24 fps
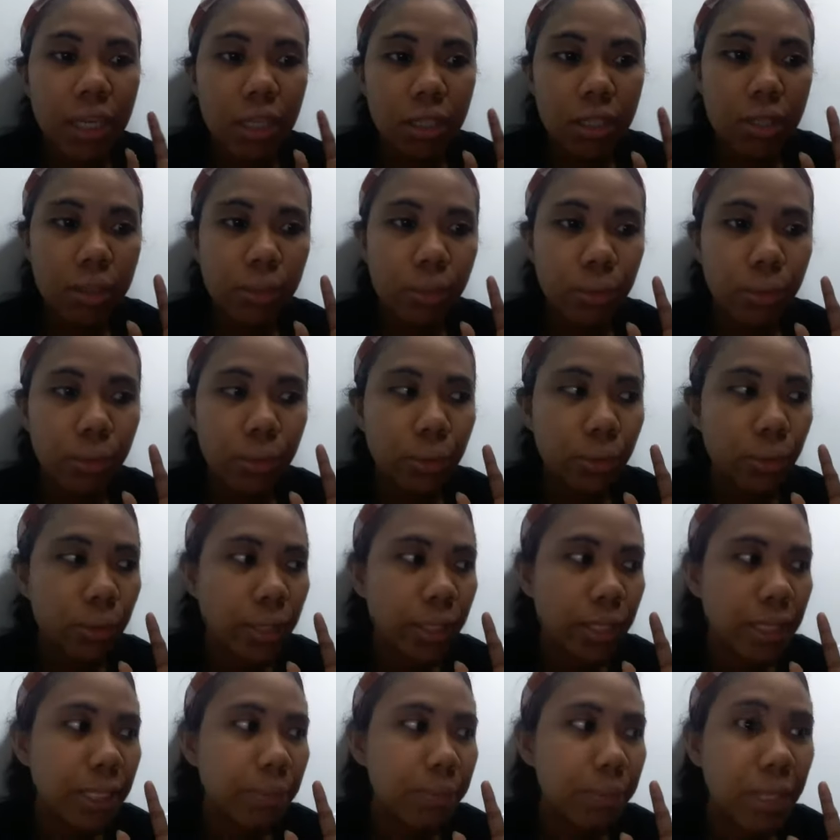so
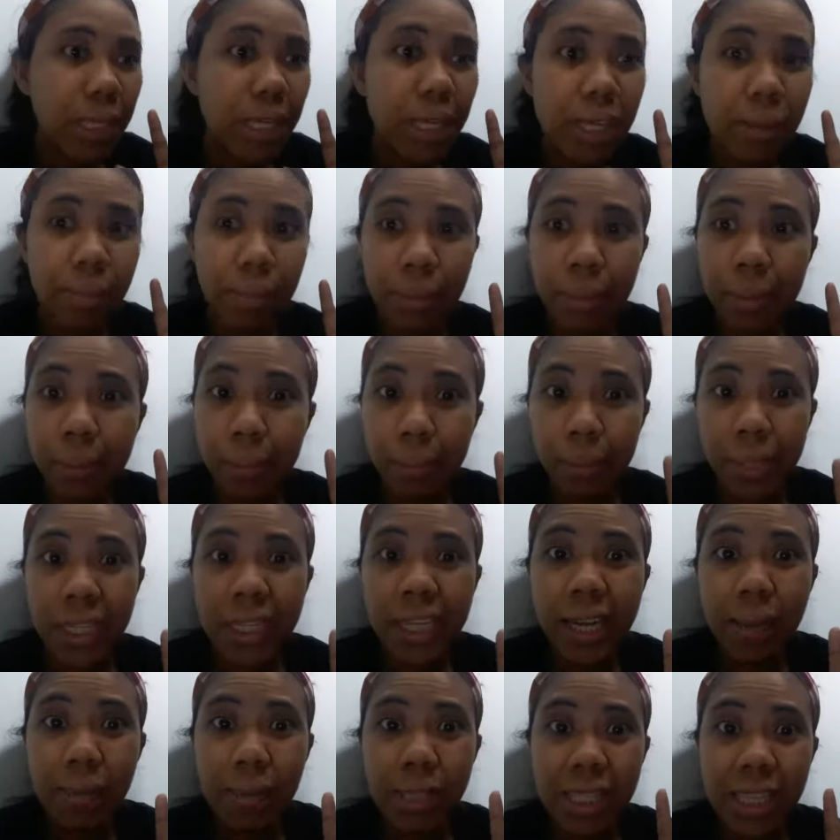i prepare
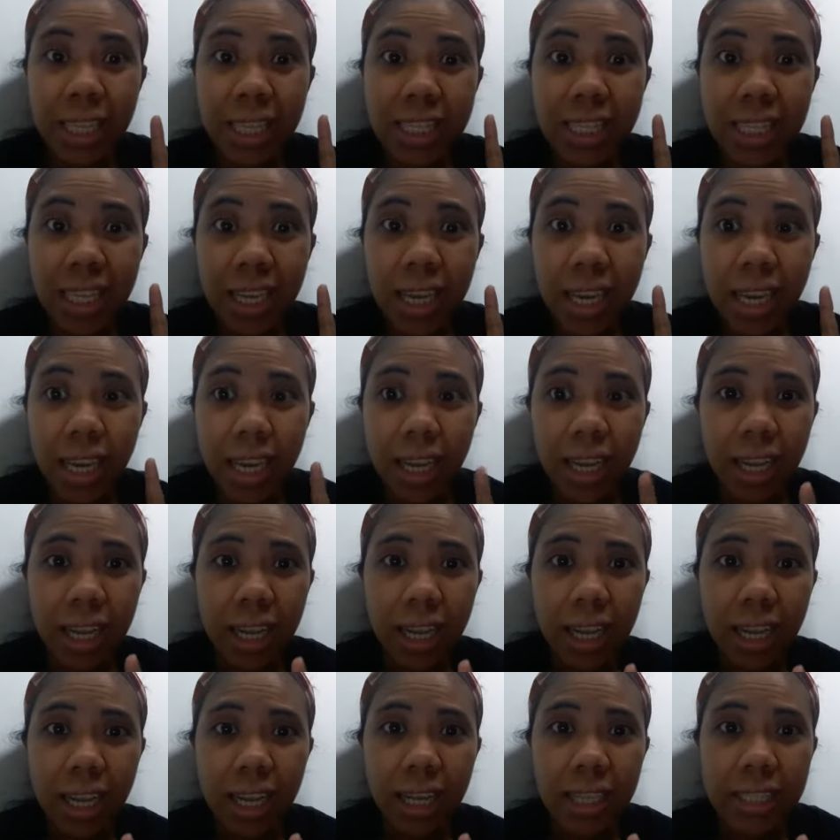namin sa isang uh,